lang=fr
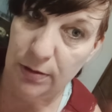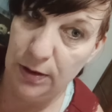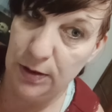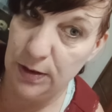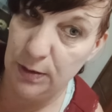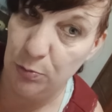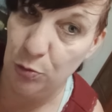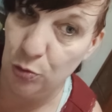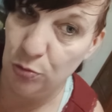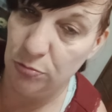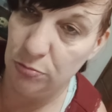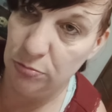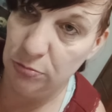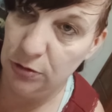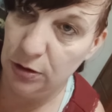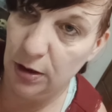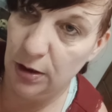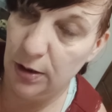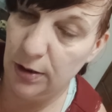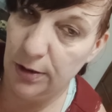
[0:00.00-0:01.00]
C'est beau.
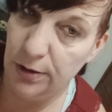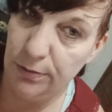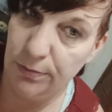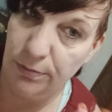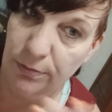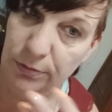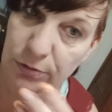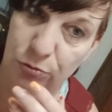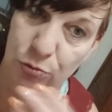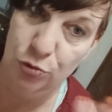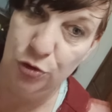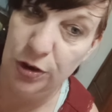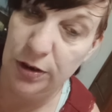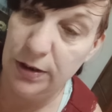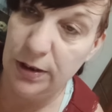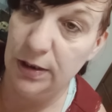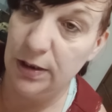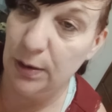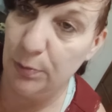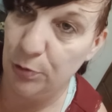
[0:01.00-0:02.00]
Donc, j'ai une
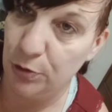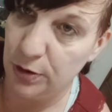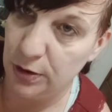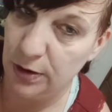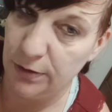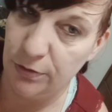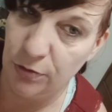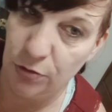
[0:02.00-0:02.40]
tête à porter des